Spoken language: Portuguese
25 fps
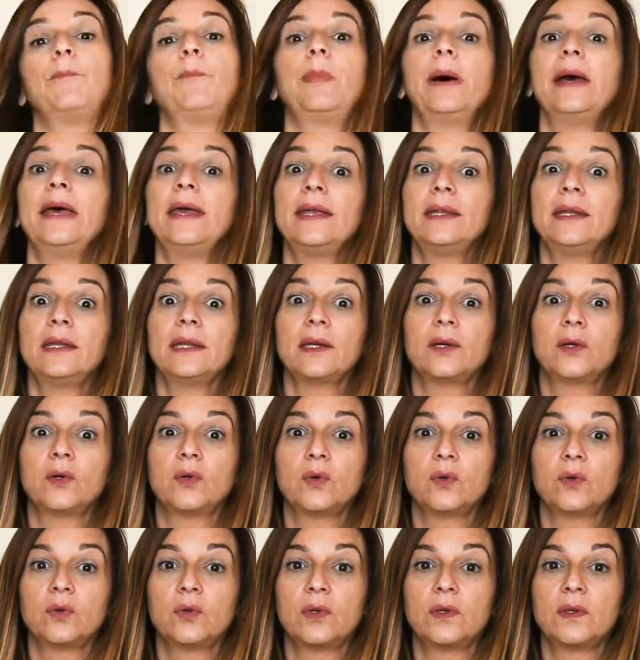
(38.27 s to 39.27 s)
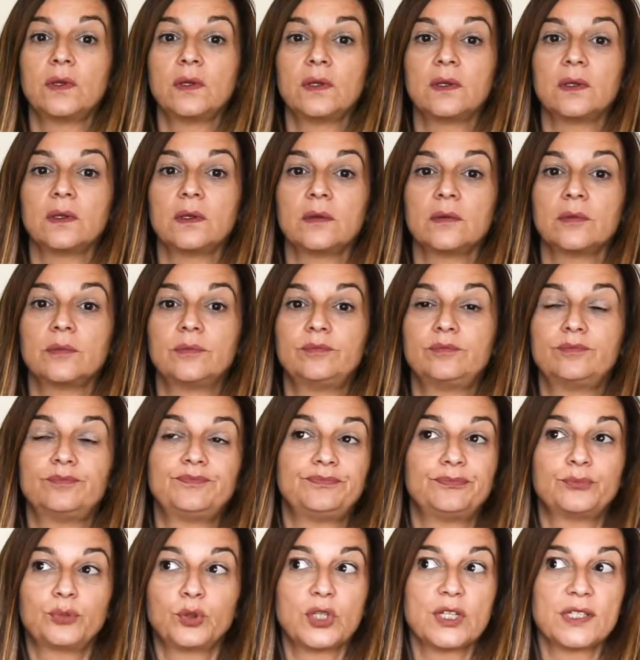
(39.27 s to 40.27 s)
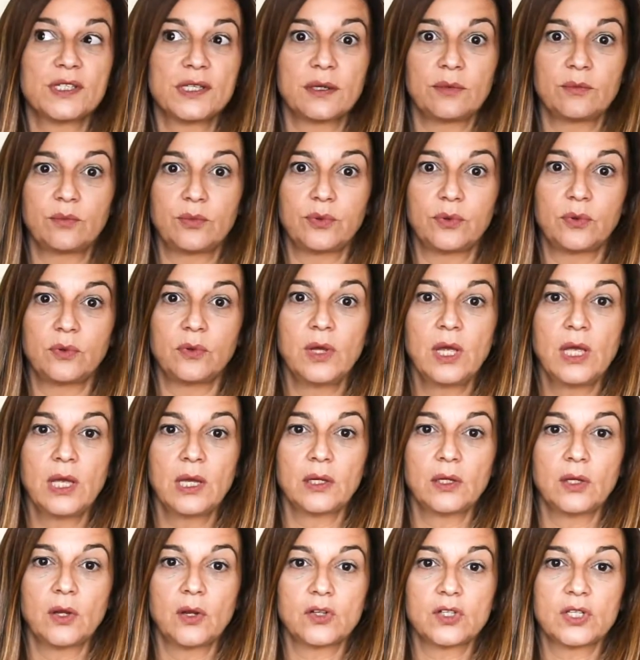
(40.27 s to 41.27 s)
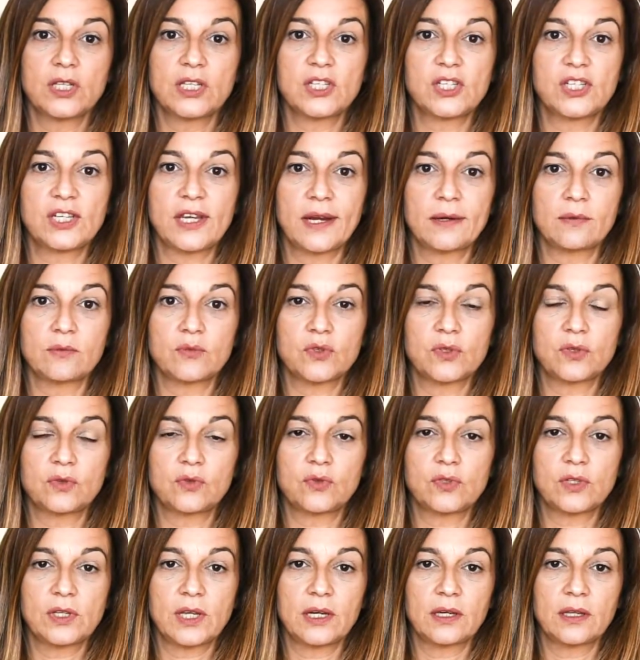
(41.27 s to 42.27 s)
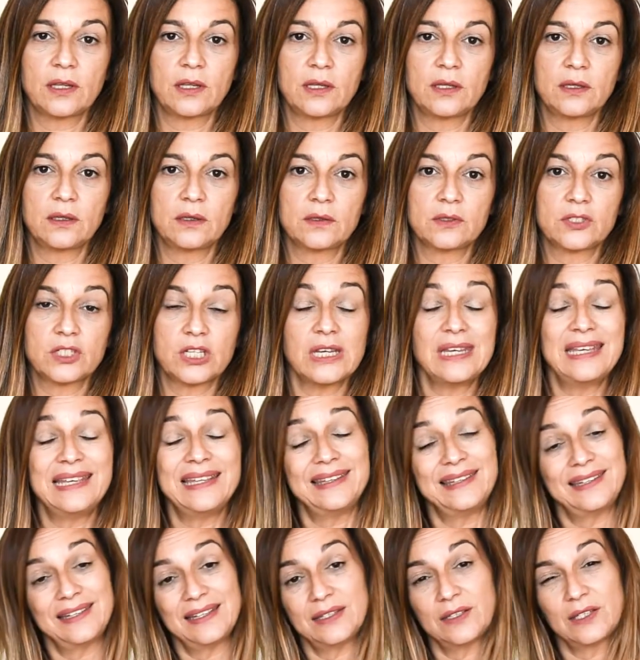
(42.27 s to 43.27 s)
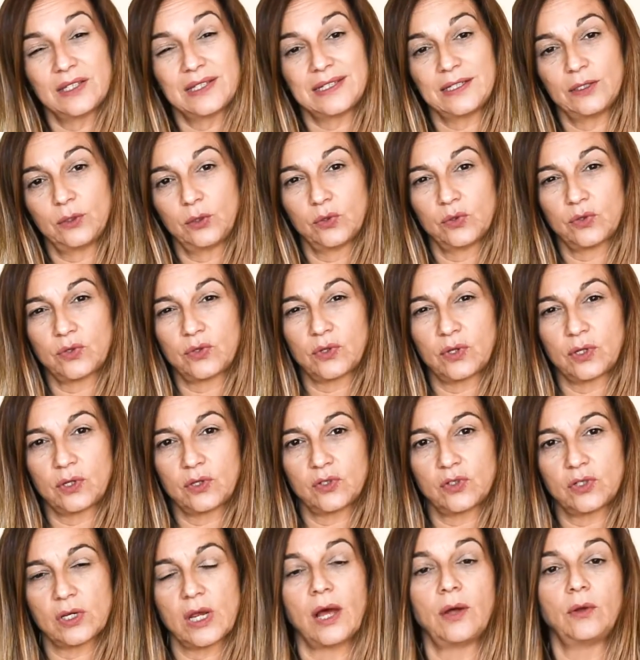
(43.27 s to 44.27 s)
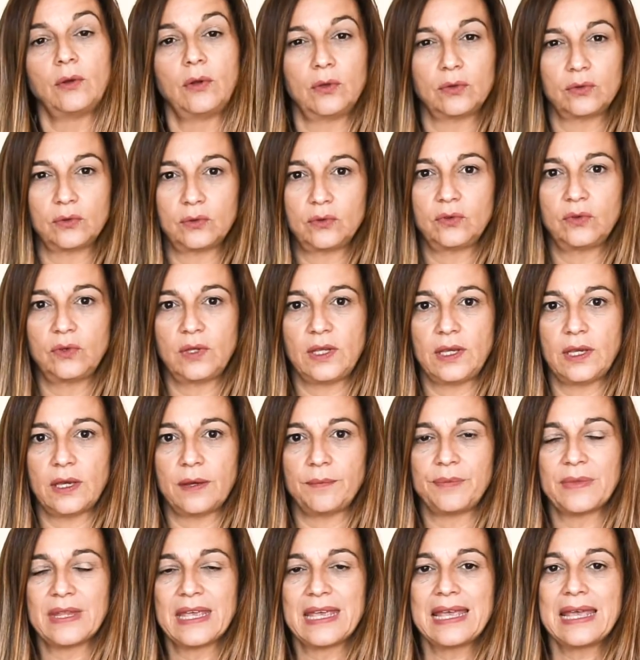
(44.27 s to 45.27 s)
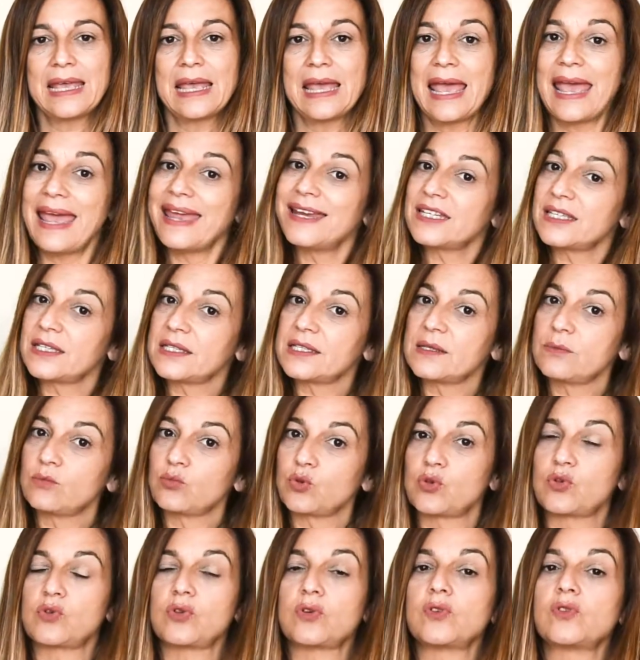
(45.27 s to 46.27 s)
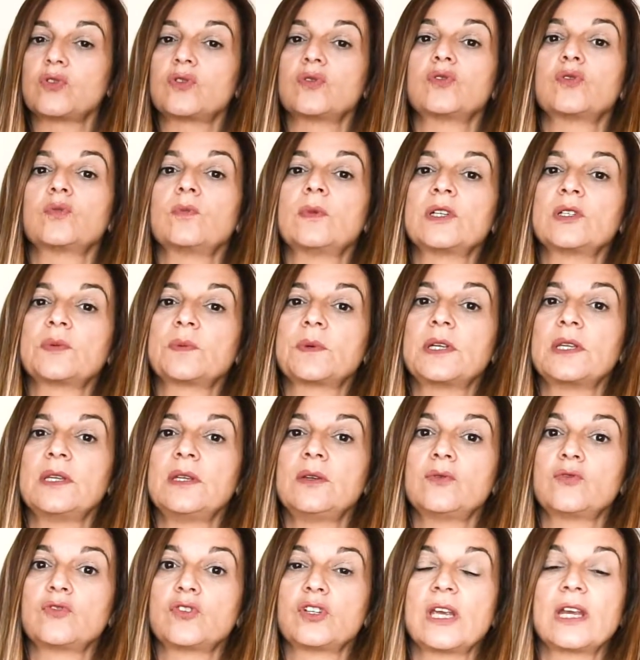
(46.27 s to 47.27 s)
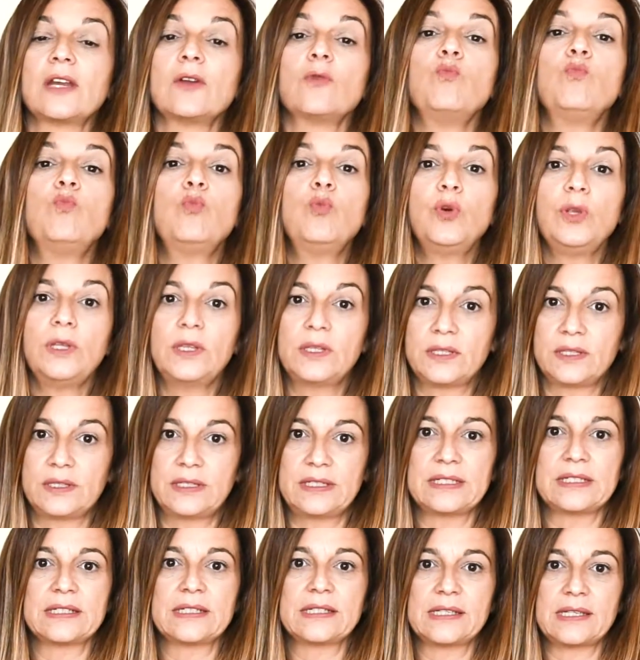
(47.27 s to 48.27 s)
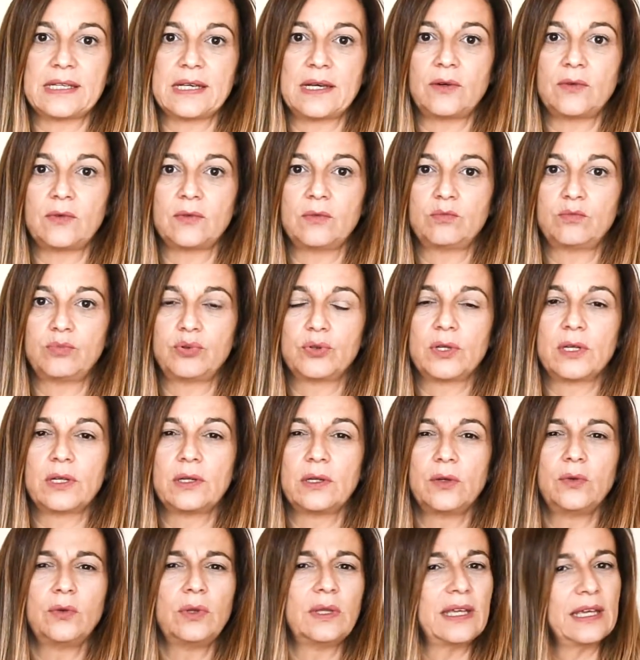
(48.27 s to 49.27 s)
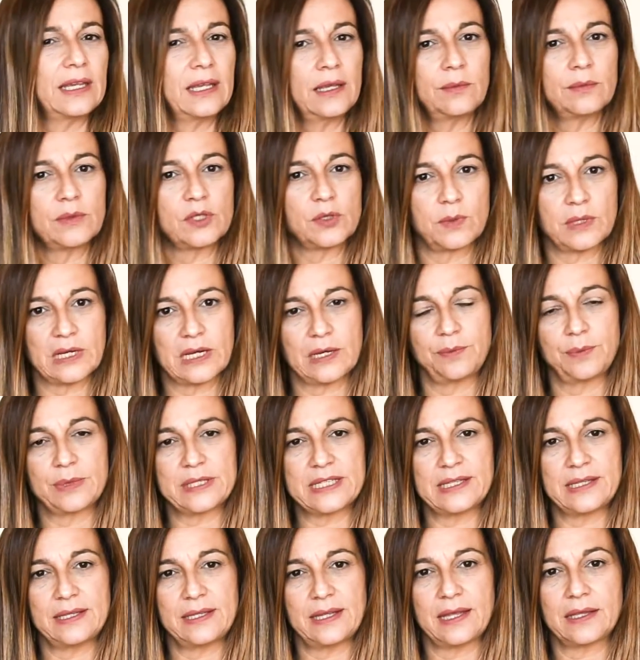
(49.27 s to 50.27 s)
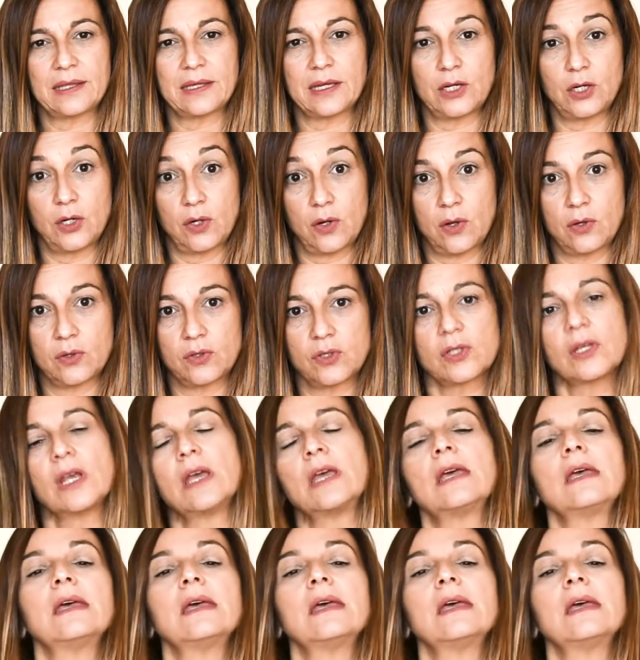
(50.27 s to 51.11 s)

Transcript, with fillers: pânico de por exemplo, nós deixarmos de gostar deles e até desilusões ao longo do dia. Estas emoções nos mais pequeninos geram muita tensão porque não têm a mesma capacidade que nós